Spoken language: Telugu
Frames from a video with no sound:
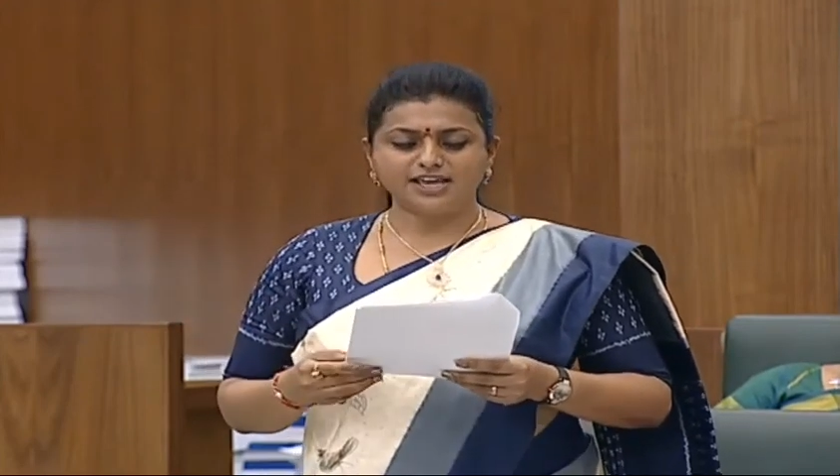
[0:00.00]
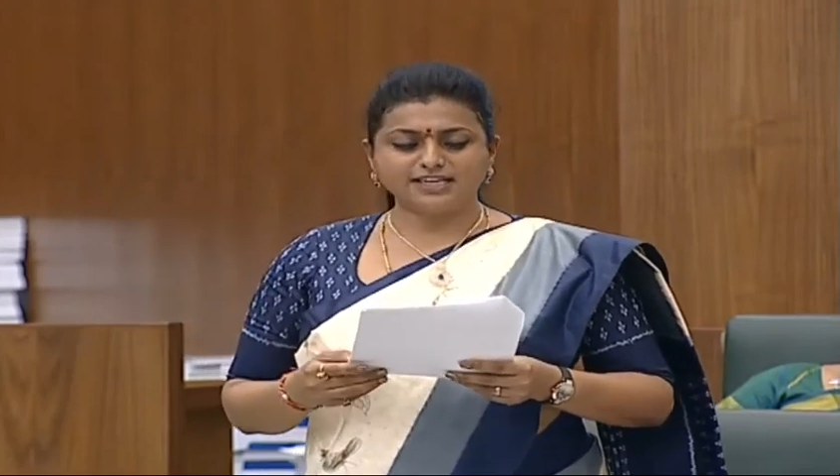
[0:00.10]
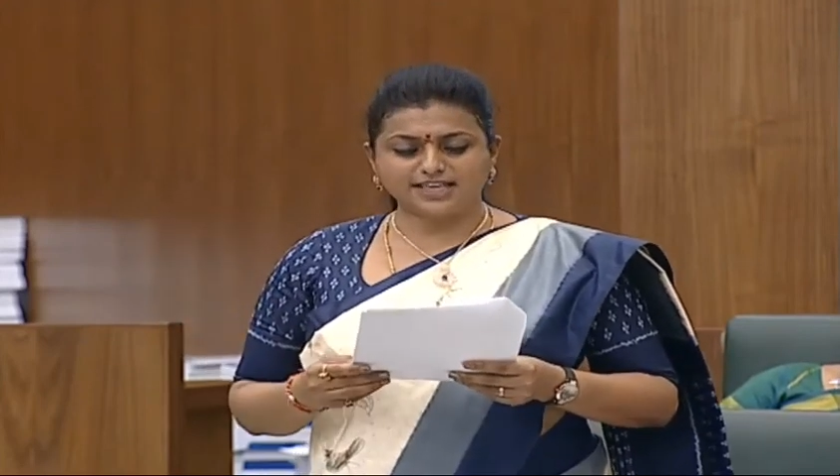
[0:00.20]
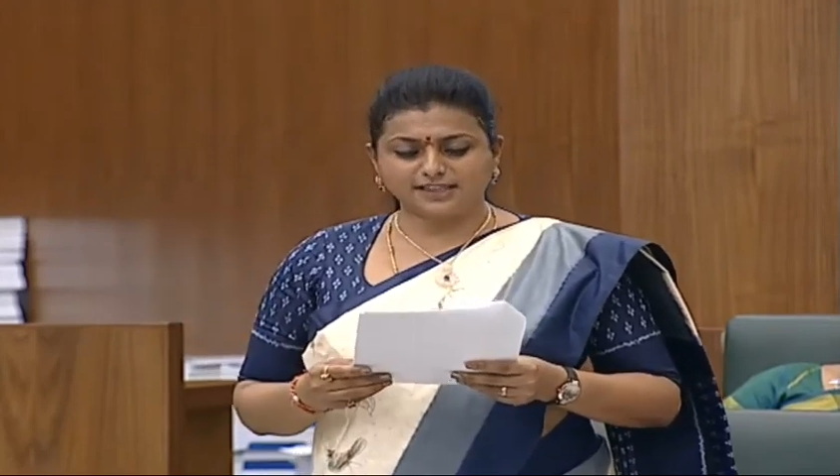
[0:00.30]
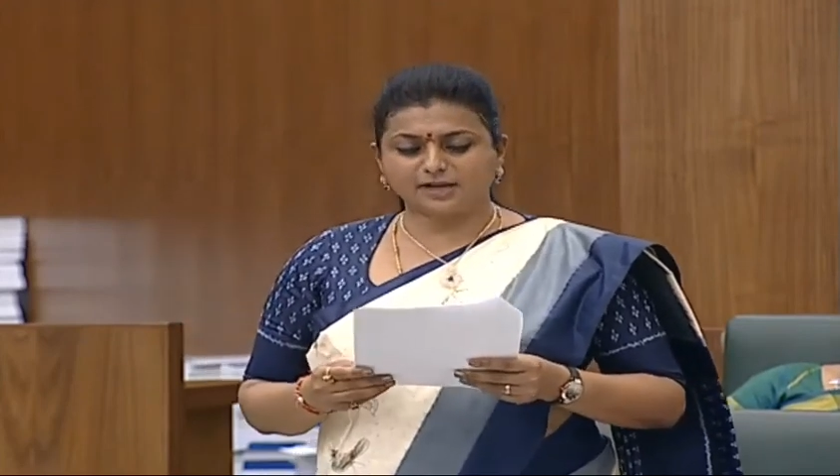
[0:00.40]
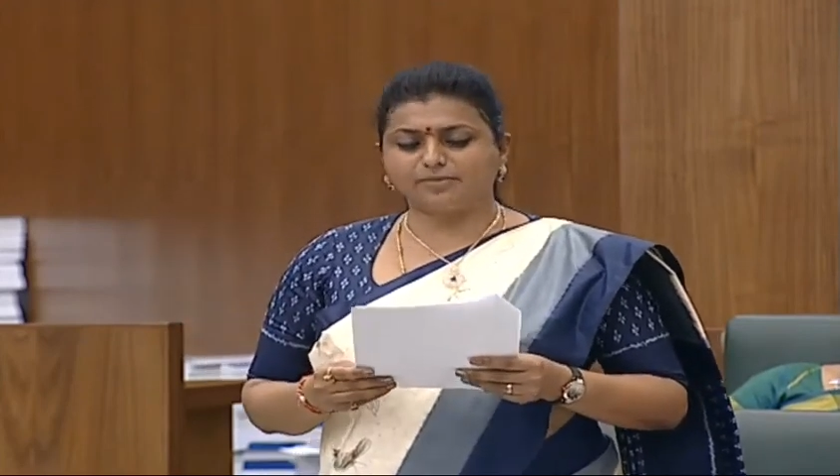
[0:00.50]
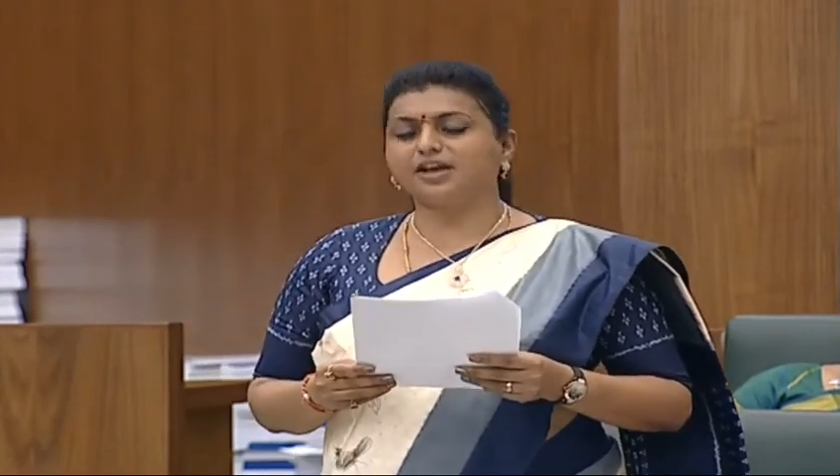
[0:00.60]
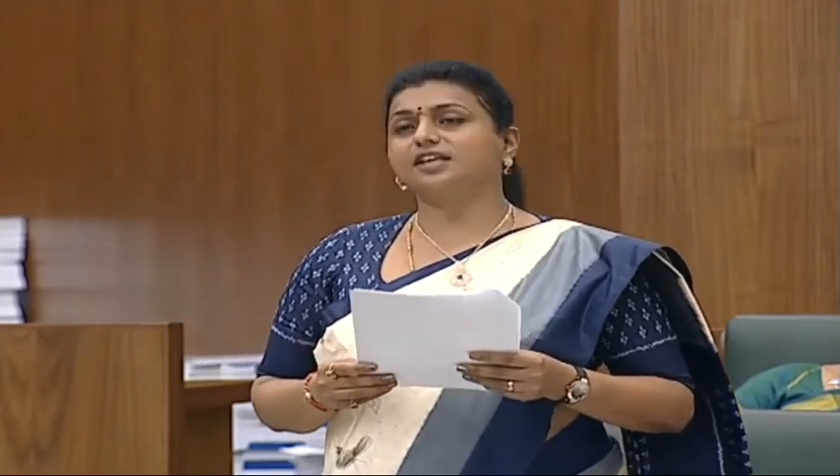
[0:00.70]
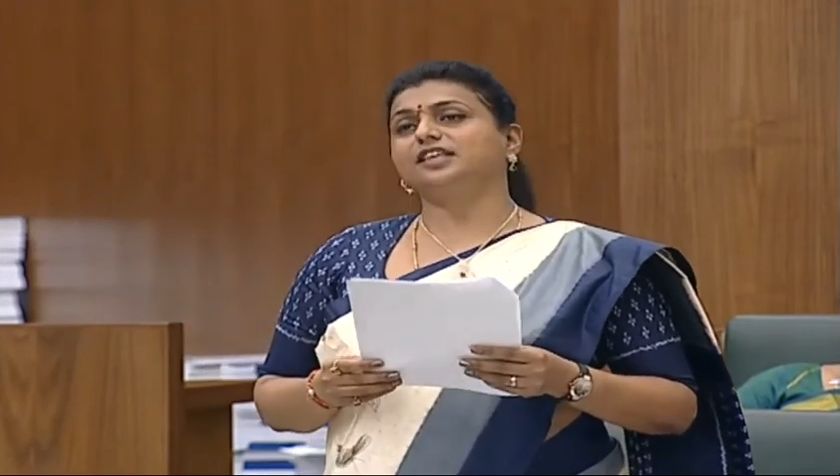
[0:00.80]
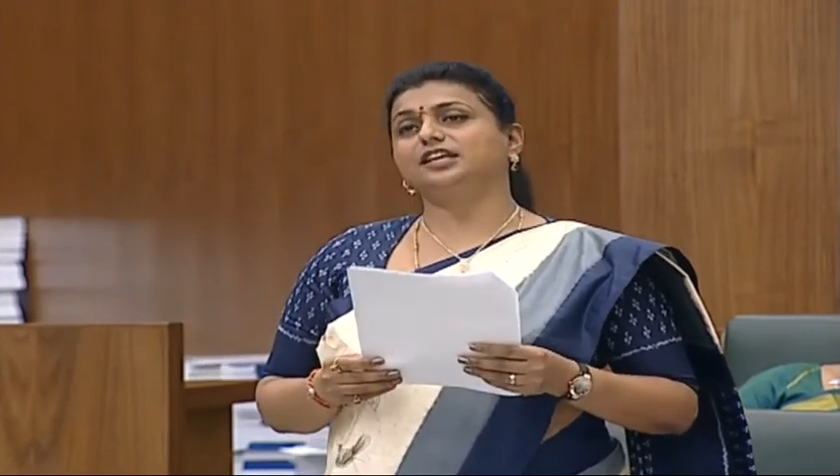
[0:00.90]
ఈ
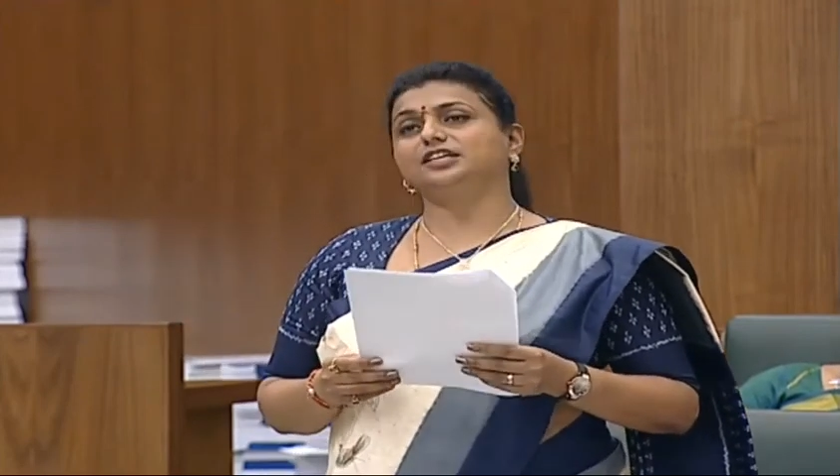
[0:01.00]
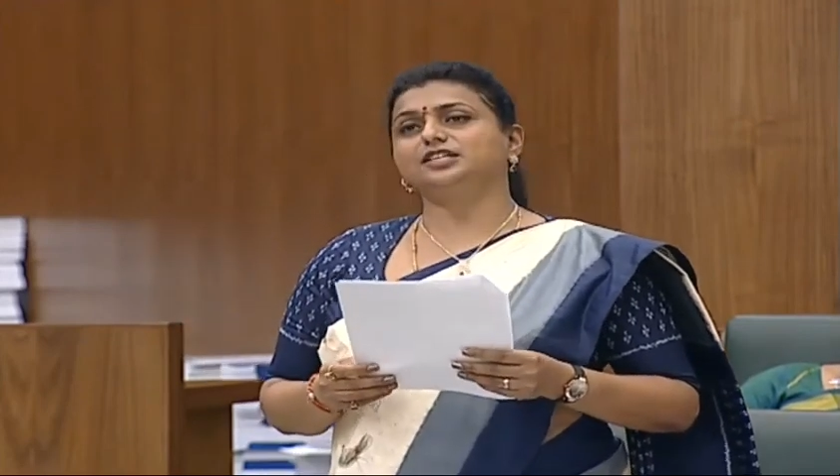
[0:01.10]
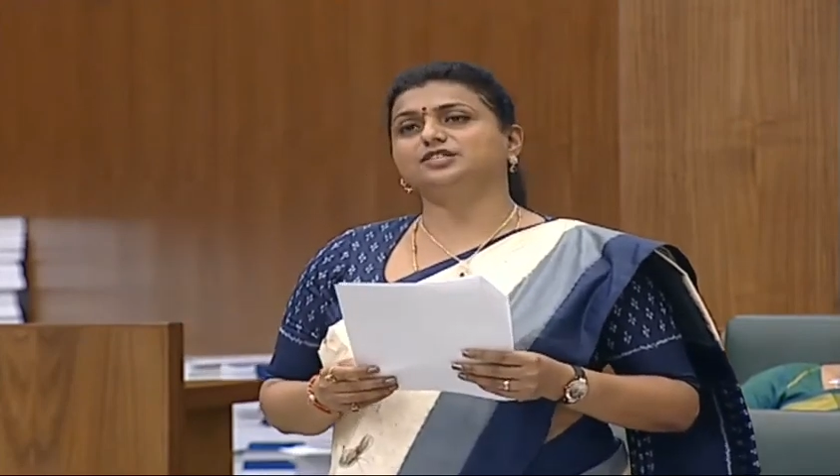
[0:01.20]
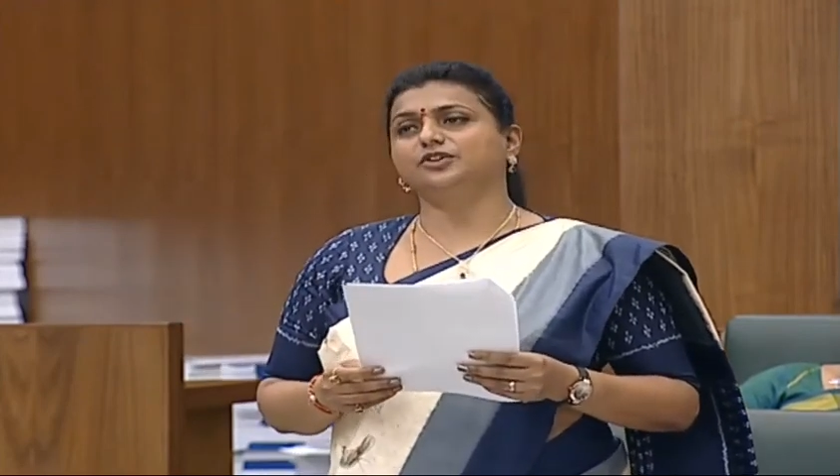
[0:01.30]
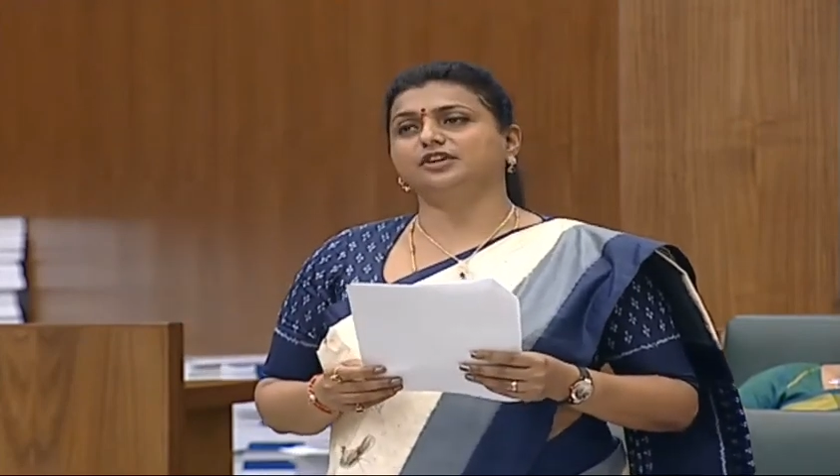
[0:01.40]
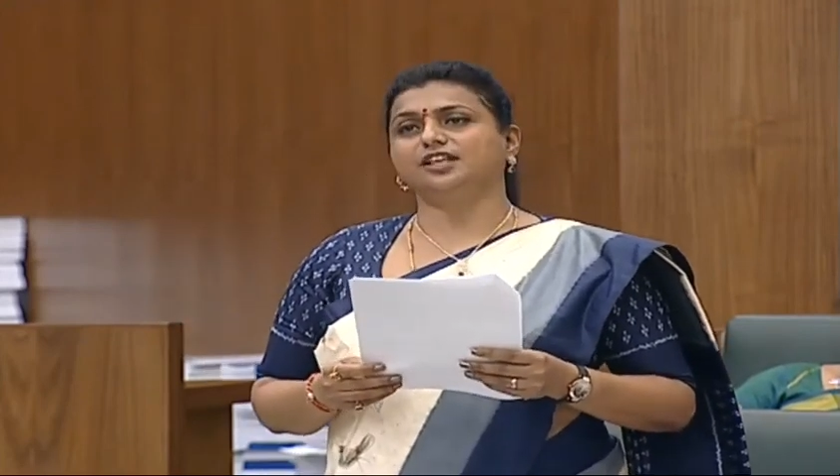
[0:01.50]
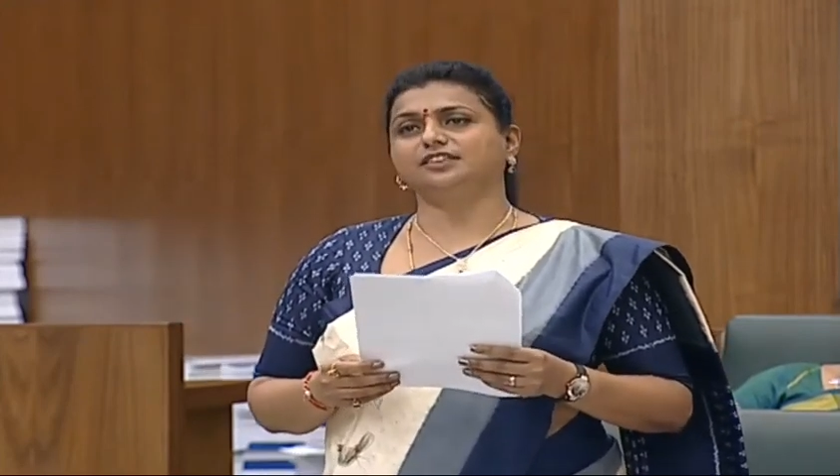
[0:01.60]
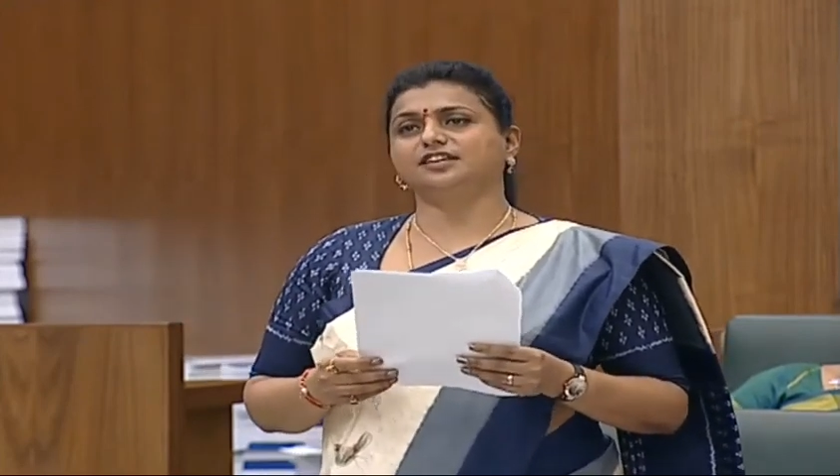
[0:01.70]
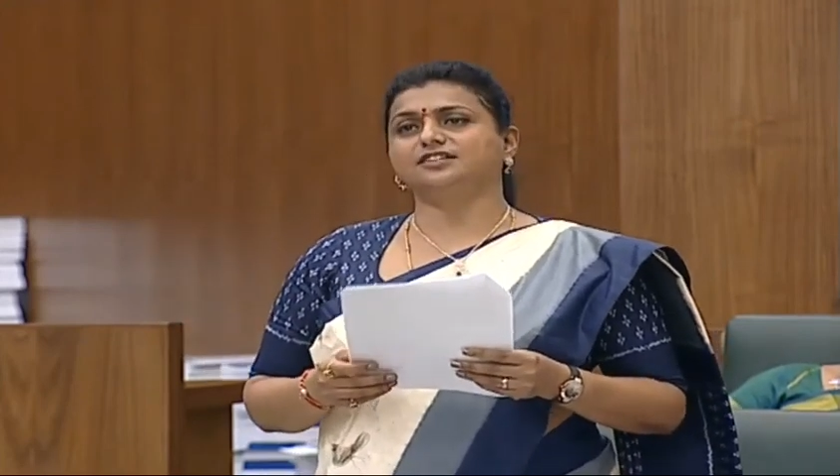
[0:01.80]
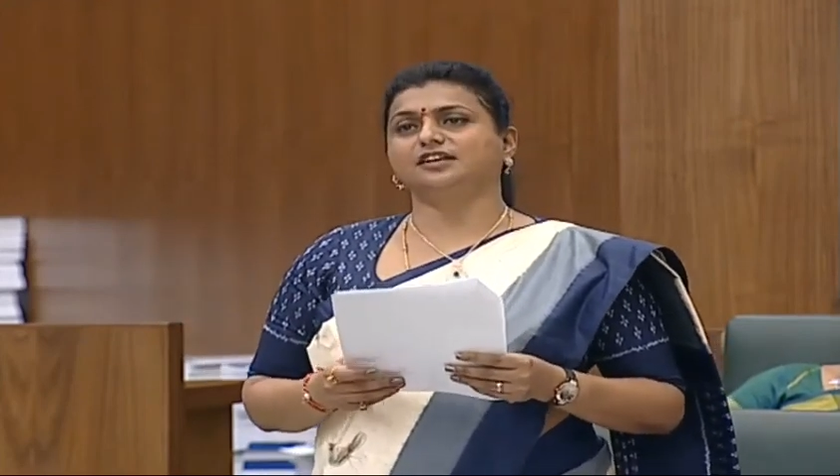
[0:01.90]
సందర్భంగా తెలియజేసుకుంటున్న
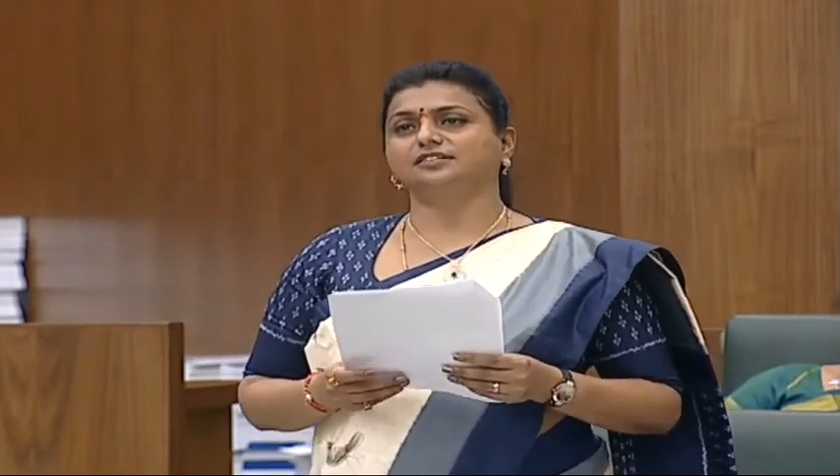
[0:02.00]
అధ్యక్ష